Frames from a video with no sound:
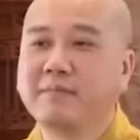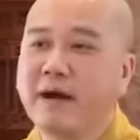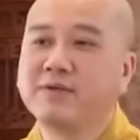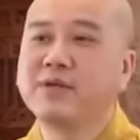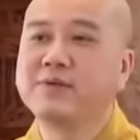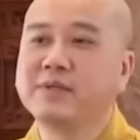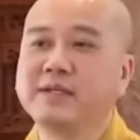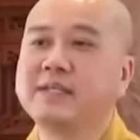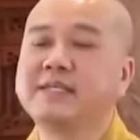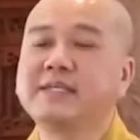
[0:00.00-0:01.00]
bao nhiêu
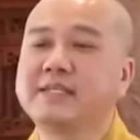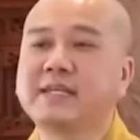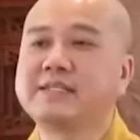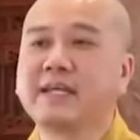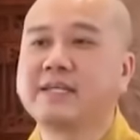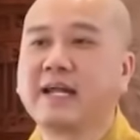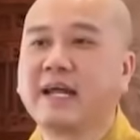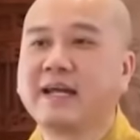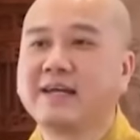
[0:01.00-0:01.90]
những cái chiến tranh xảy ra